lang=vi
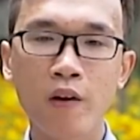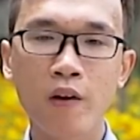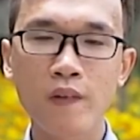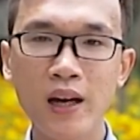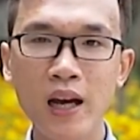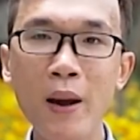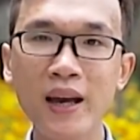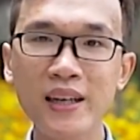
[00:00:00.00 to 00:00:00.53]

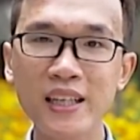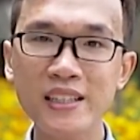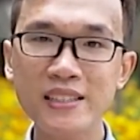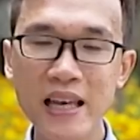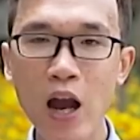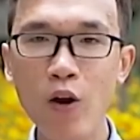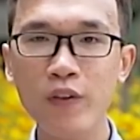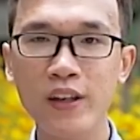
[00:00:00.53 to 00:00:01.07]
Và các bạn nghĩ
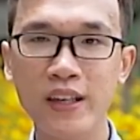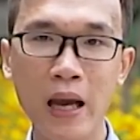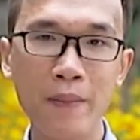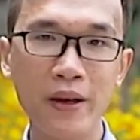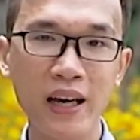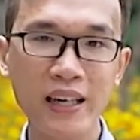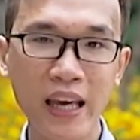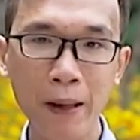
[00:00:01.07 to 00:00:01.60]
sao về
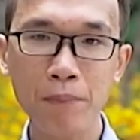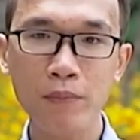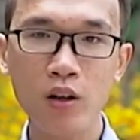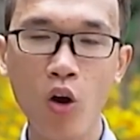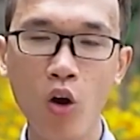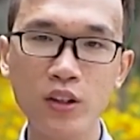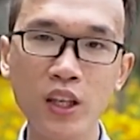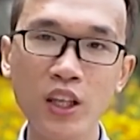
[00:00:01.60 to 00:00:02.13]
camera kép,
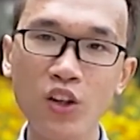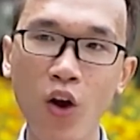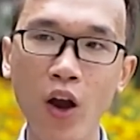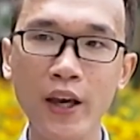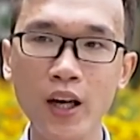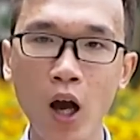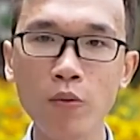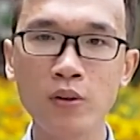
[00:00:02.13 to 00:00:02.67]
có thích nó
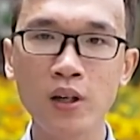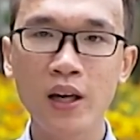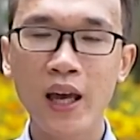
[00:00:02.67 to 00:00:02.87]
hay không?